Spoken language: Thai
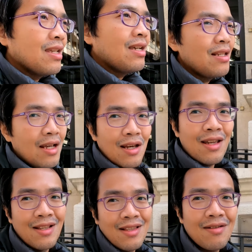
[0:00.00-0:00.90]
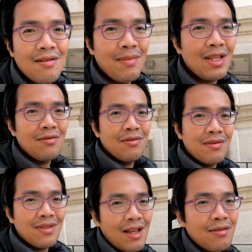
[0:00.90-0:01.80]
ที่ขึ้นนะเราก็ไม่รู้
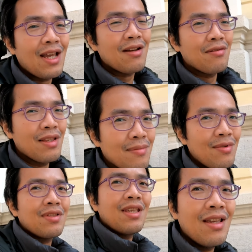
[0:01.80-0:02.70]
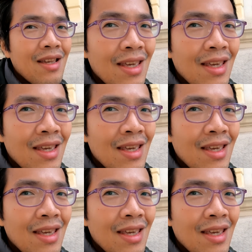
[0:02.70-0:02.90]
แนวทางของเรือพวกนี้